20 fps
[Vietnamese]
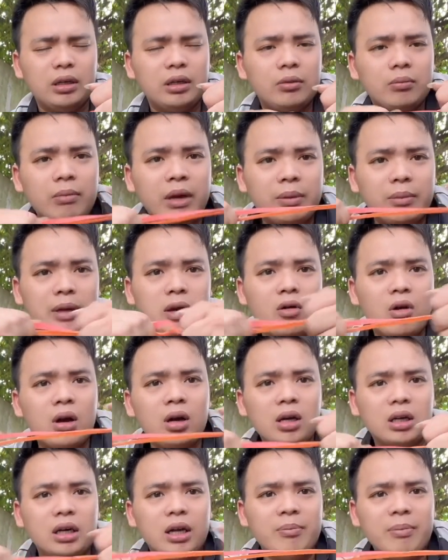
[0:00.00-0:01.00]
mình mới có
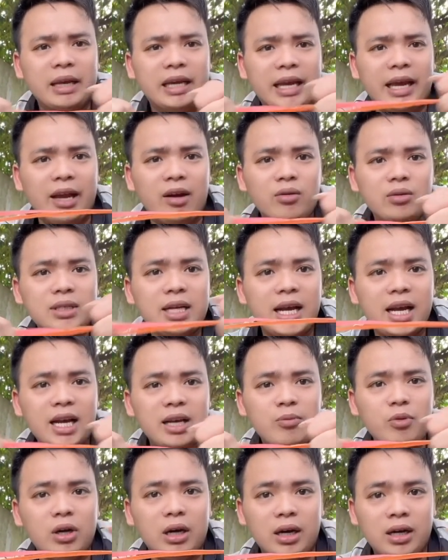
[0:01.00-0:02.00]
lực để mình kéo ra đấy
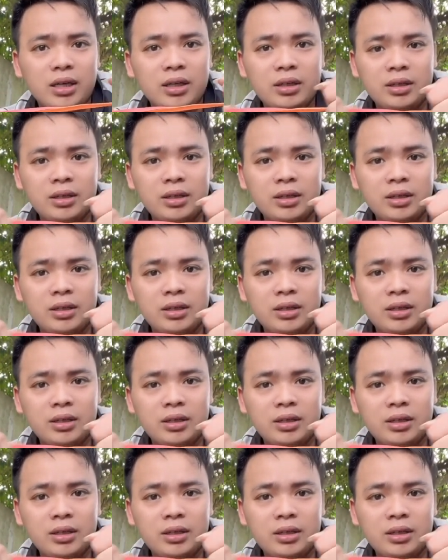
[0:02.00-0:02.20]
mọi người